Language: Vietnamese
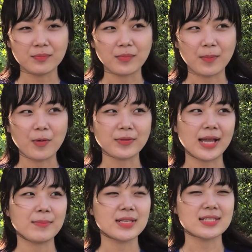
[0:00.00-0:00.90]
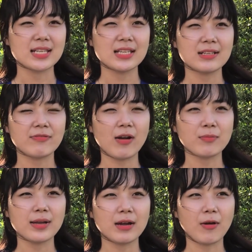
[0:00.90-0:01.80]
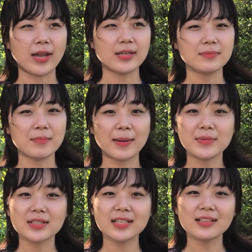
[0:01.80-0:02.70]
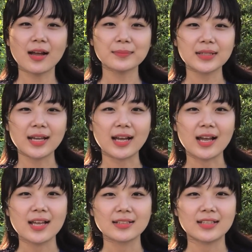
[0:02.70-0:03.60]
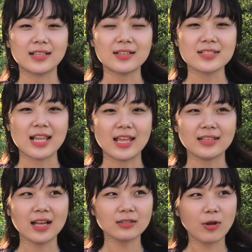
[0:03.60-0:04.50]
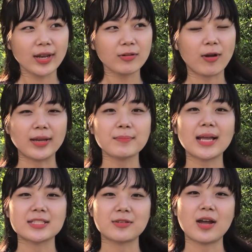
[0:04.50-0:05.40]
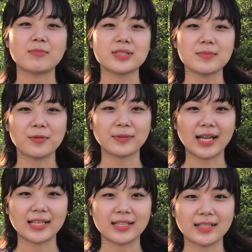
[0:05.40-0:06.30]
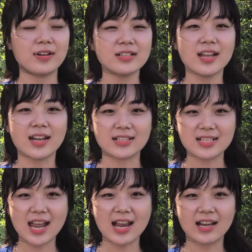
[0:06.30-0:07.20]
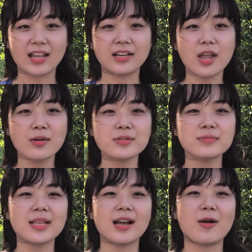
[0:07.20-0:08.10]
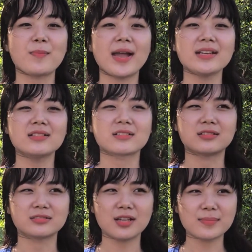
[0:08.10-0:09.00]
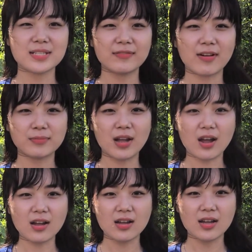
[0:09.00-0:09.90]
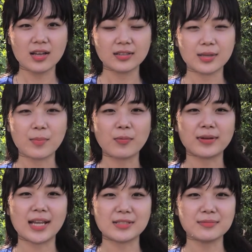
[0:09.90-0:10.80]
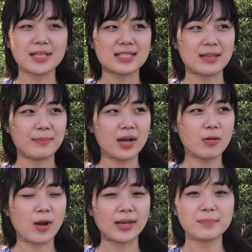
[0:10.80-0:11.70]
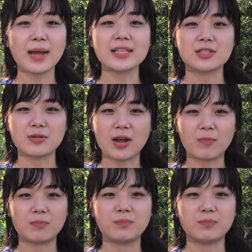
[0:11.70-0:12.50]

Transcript: mà một ngày mình suy phong ra khoảng 30 ký tôm đi ha thì nó sẽ thất thoát khoảng 3 triệu đồng trên một ngày. Vấn đề đặt ra là nếu chúng ta không bán được lượng tôm suy phong đó thì một ngày chúng ta sẽ mất khoảng 3 triệu đồng